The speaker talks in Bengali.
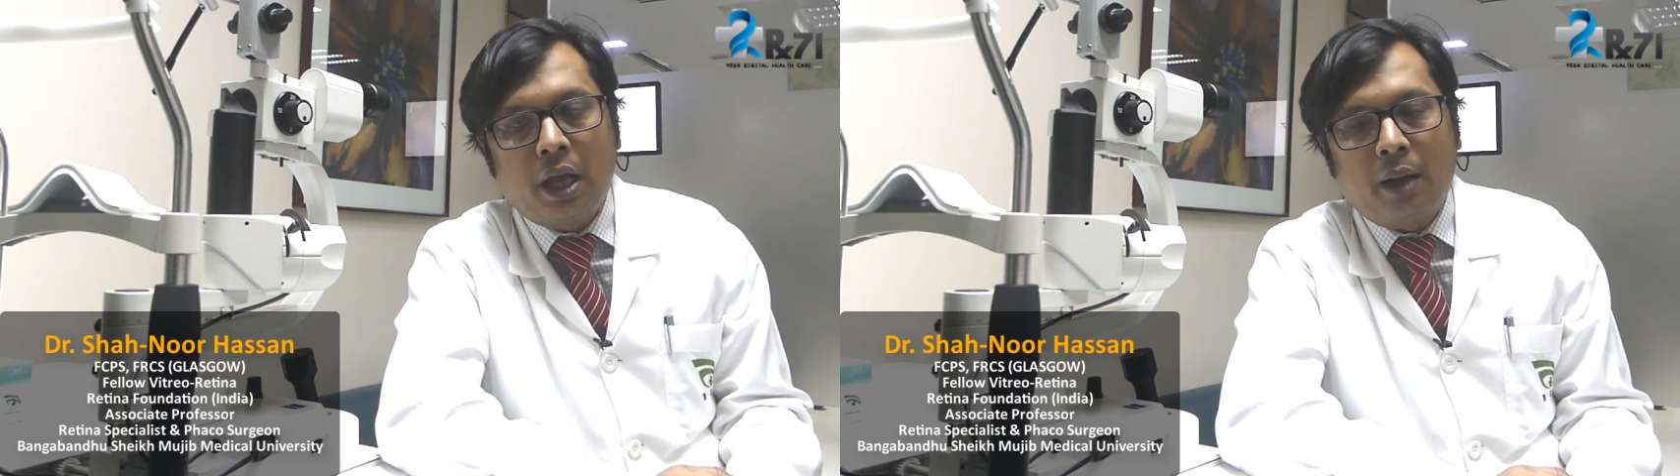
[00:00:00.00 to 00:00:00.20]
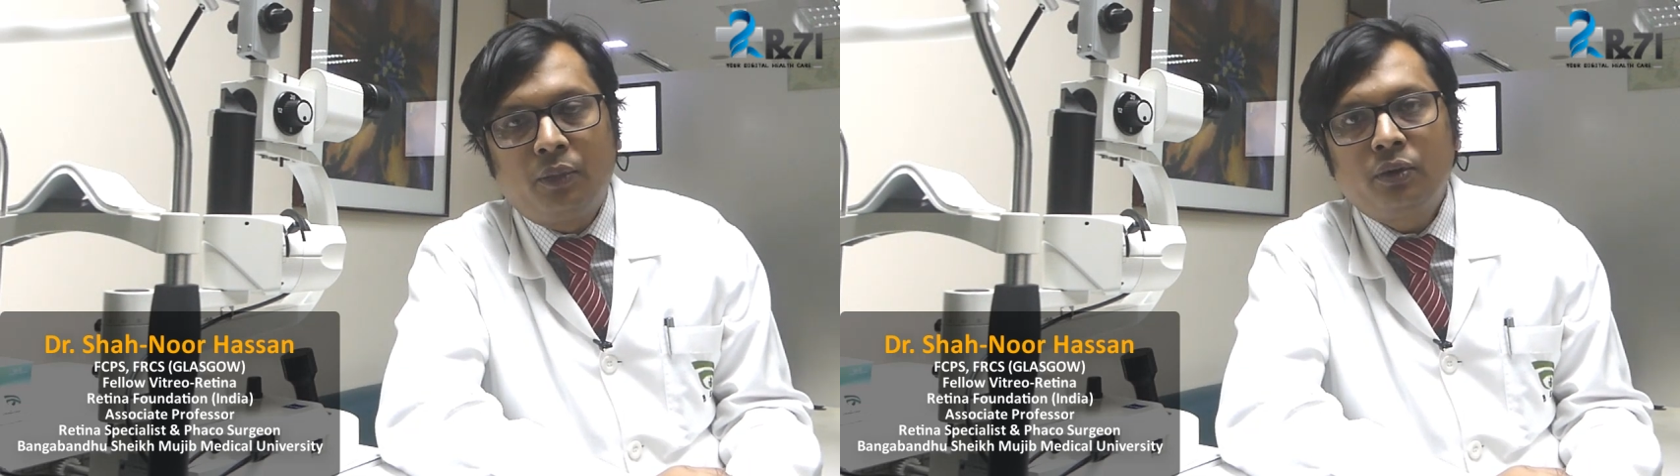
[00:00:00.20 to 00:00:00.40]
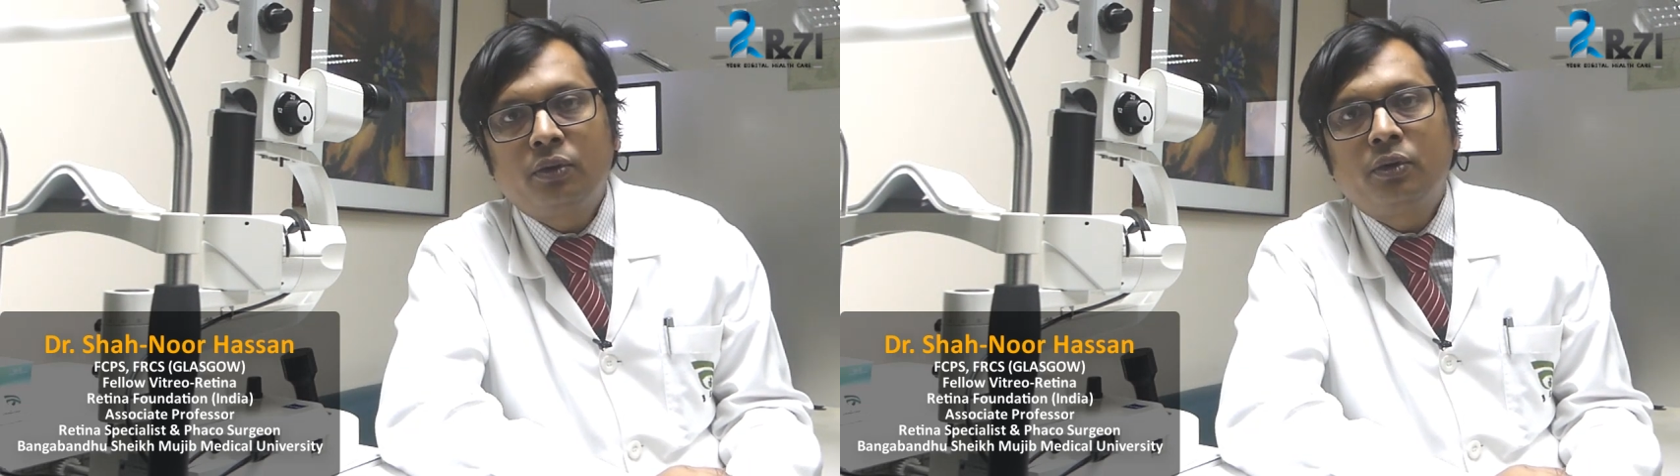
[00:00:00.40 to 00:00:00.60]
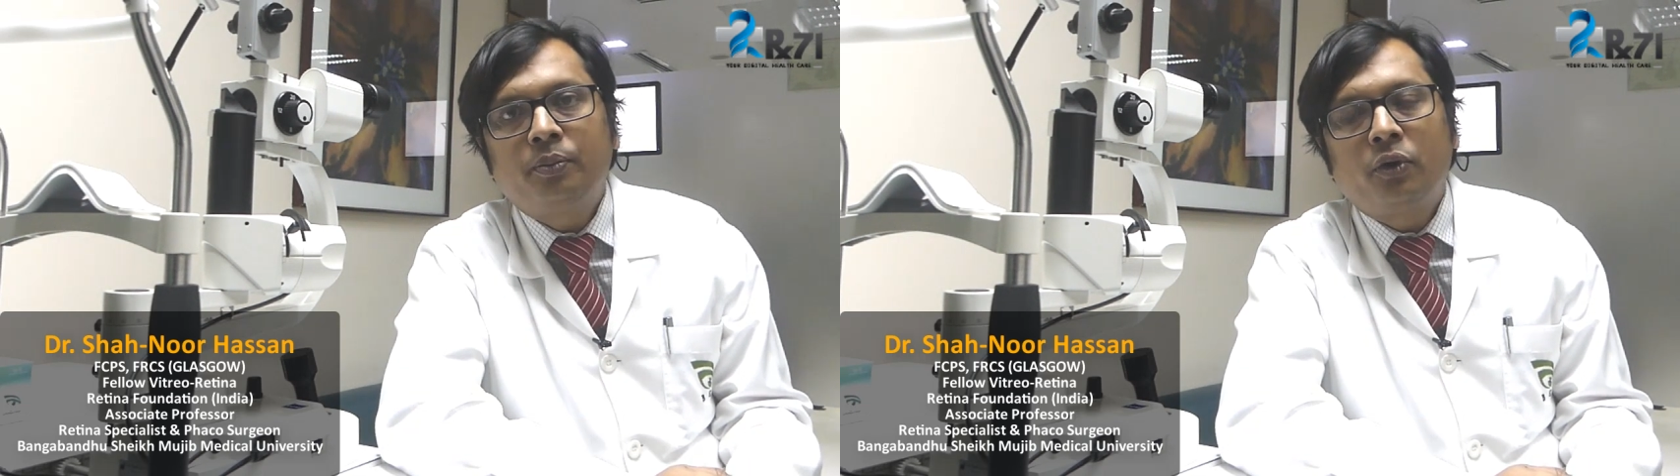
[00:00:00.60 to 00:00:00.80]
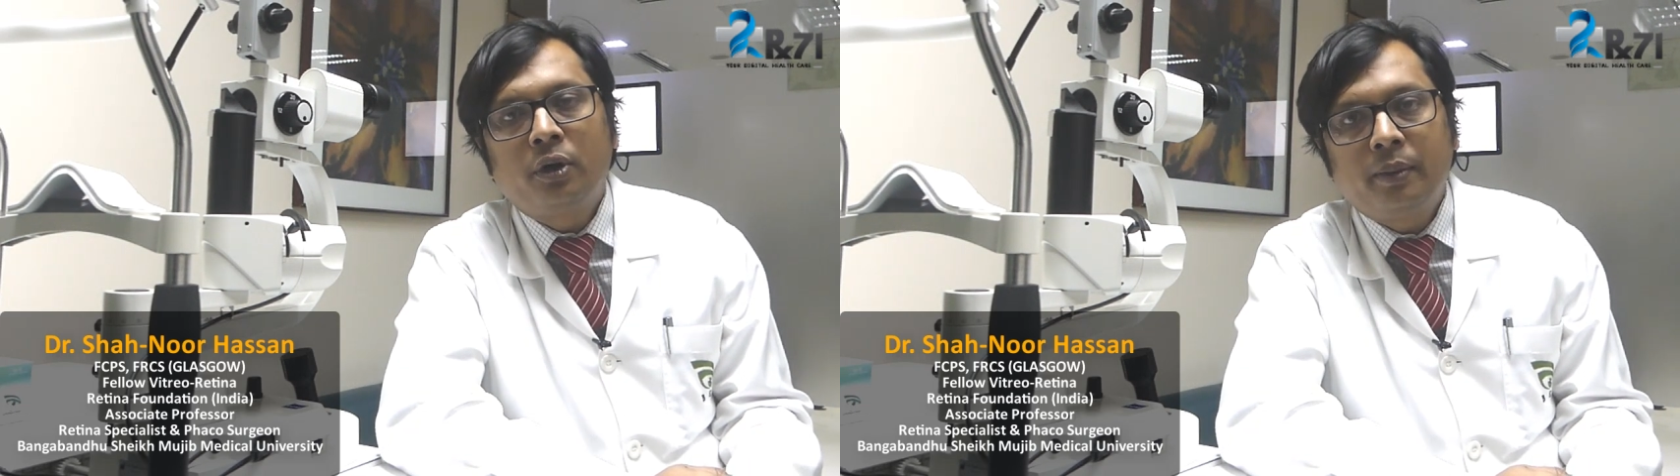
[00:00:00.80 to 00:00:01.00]
এমন কোনো
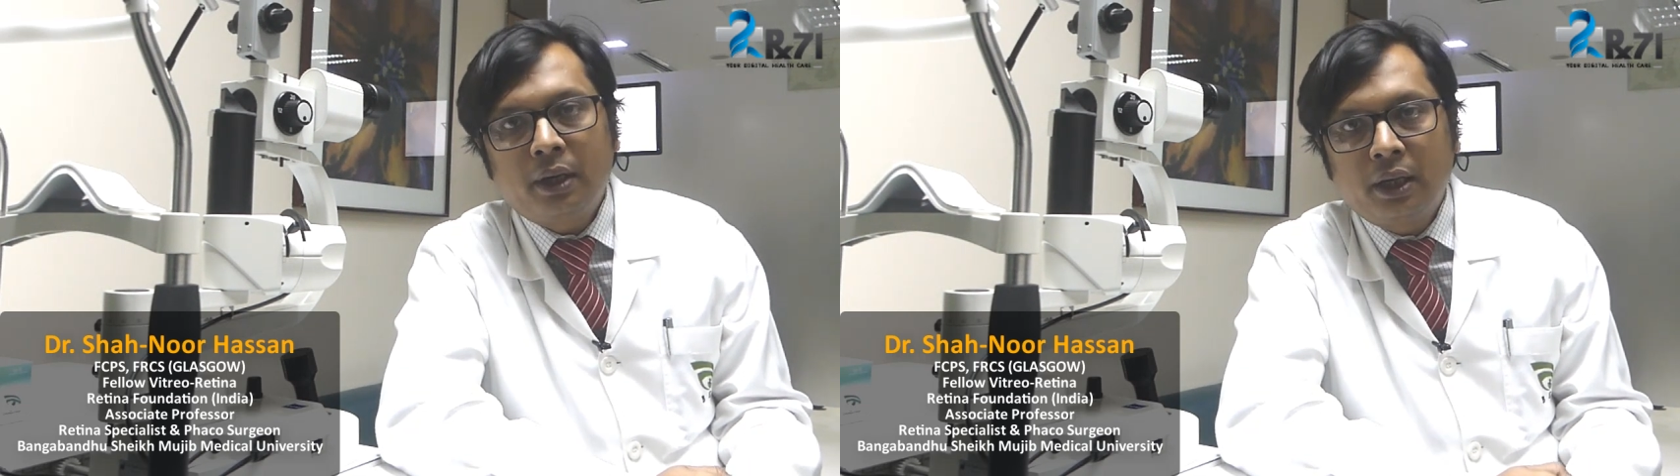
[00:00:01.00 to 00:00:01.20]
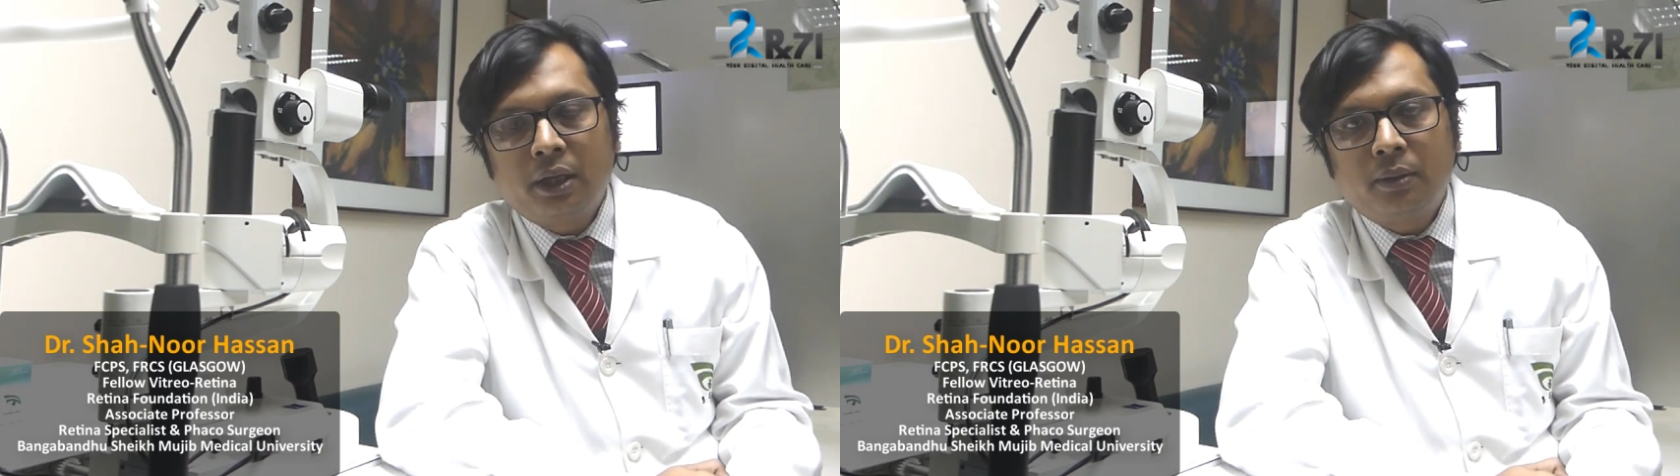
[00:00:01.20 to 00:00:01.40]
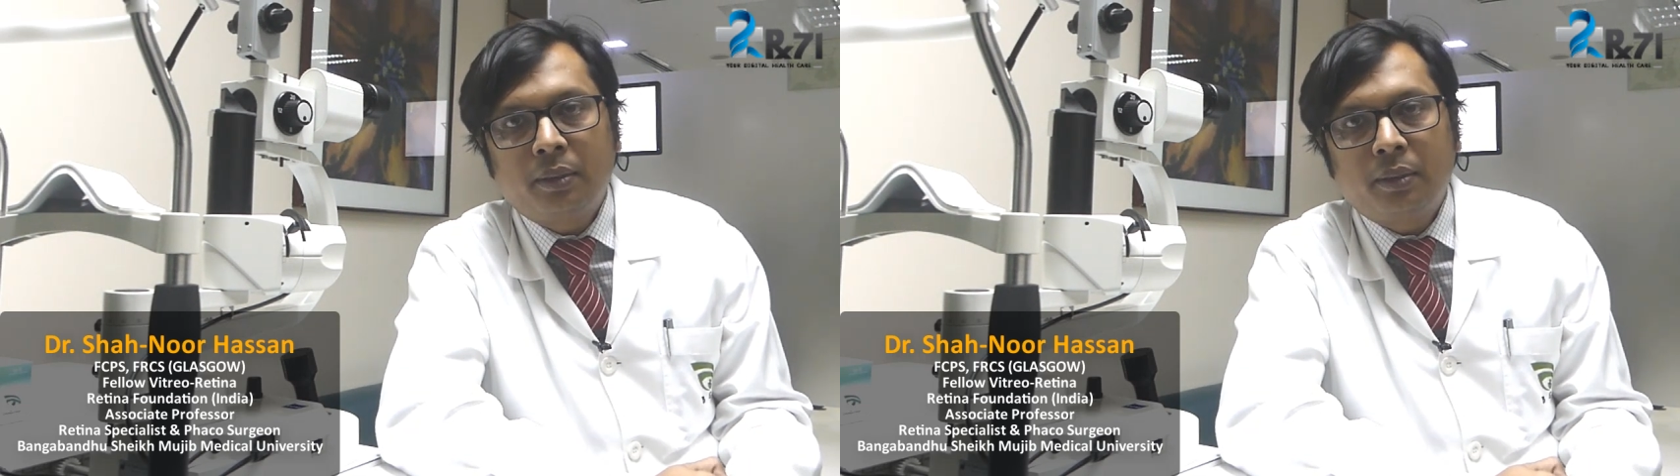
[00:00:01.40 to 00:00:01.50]
পরিবার নেই